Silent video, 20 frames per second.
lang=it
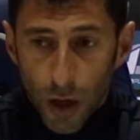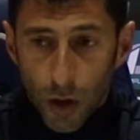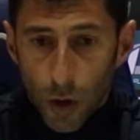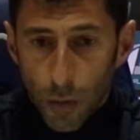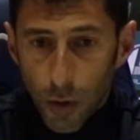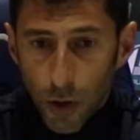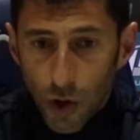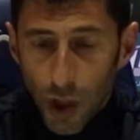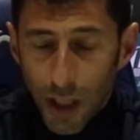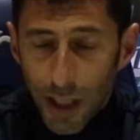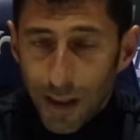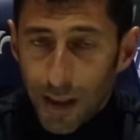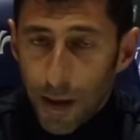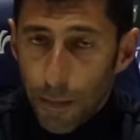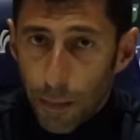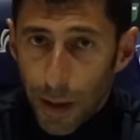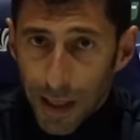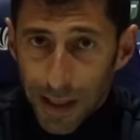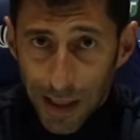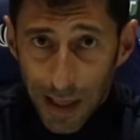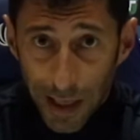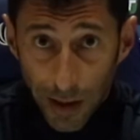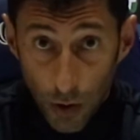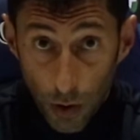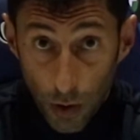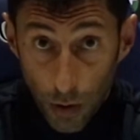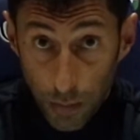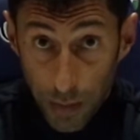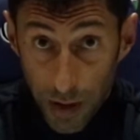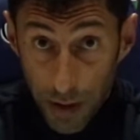Come ho già detto in
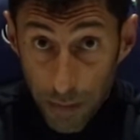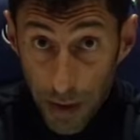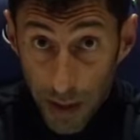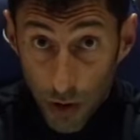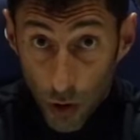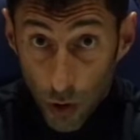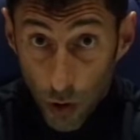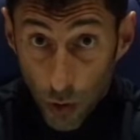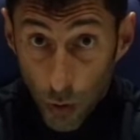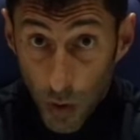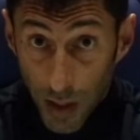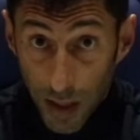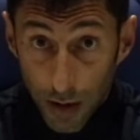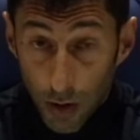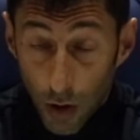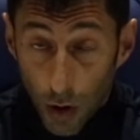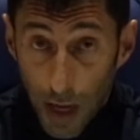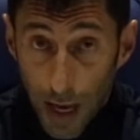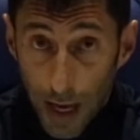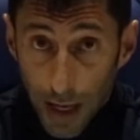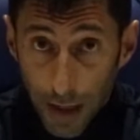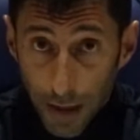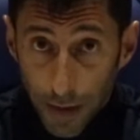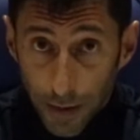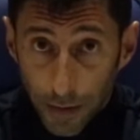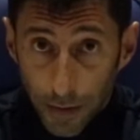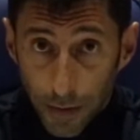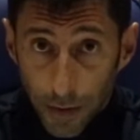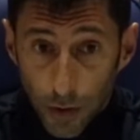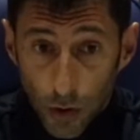passato per me sono due titolari
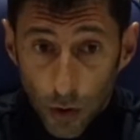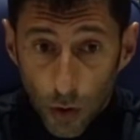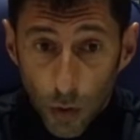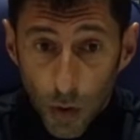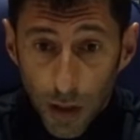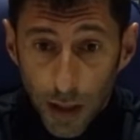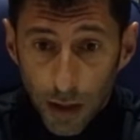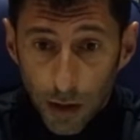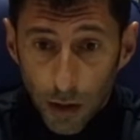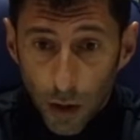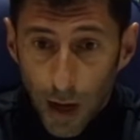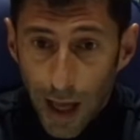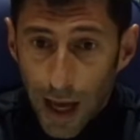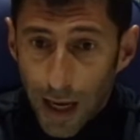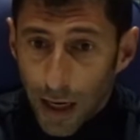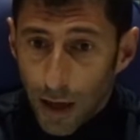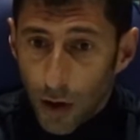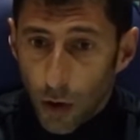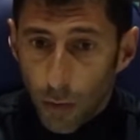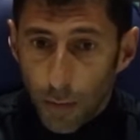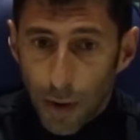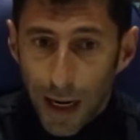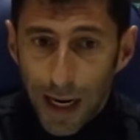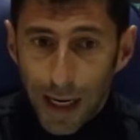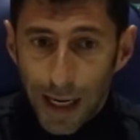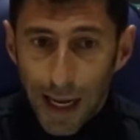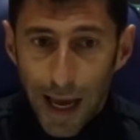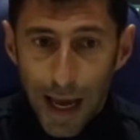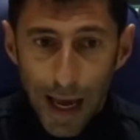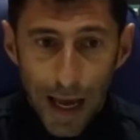sono due titolari, è
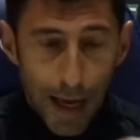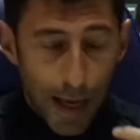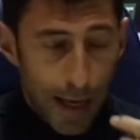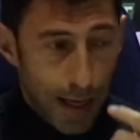normale che